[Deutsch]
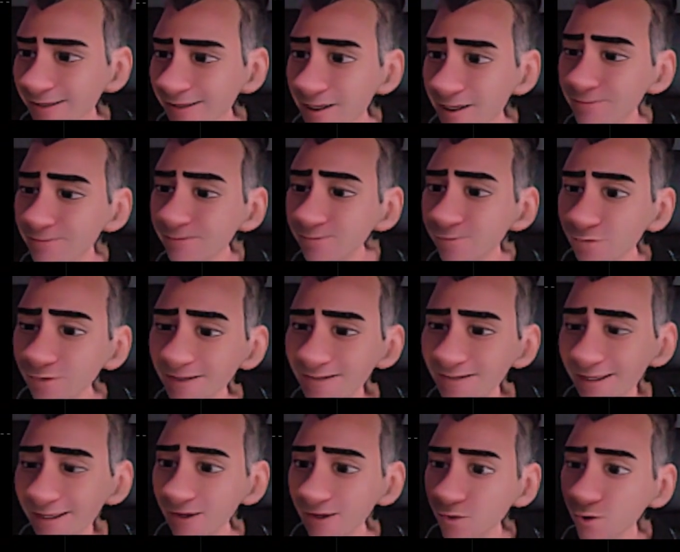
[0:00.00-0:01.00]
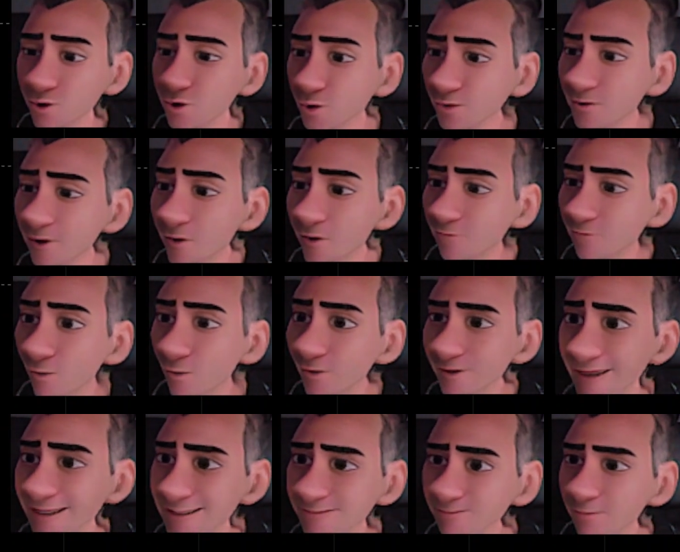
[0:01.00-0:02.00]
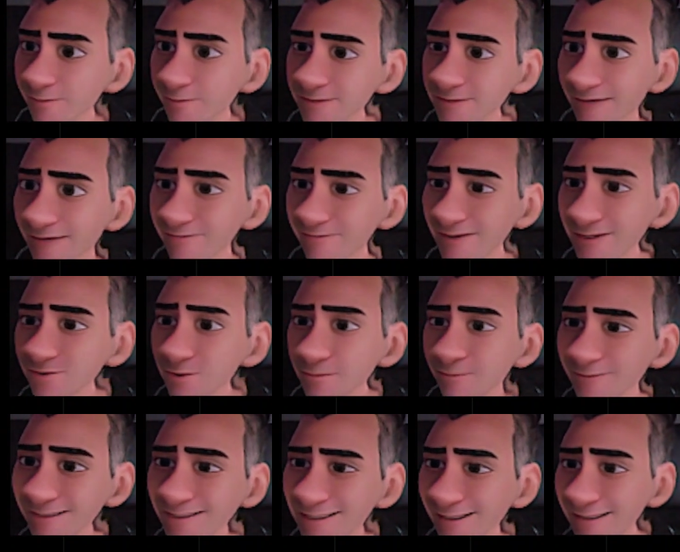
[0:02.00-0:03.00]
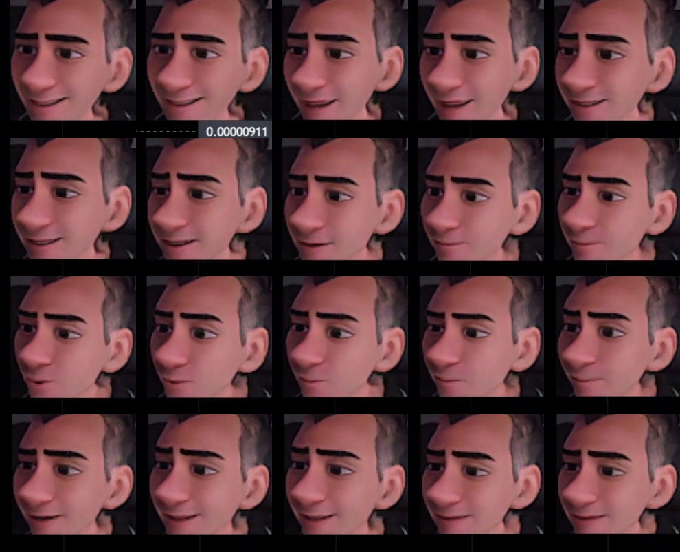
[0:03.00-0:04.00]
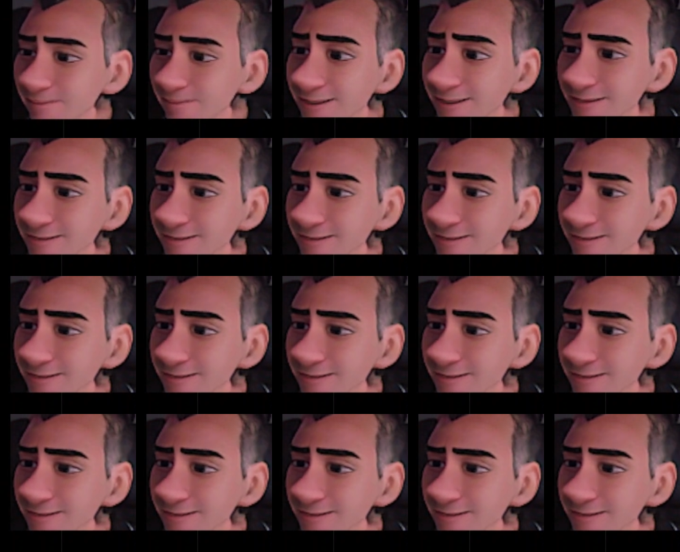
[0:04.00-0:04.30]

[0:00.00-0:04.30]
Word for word: Und ihr seht auch schon, wo jetzt momentan wieder so ein bisschen ein Problem ist,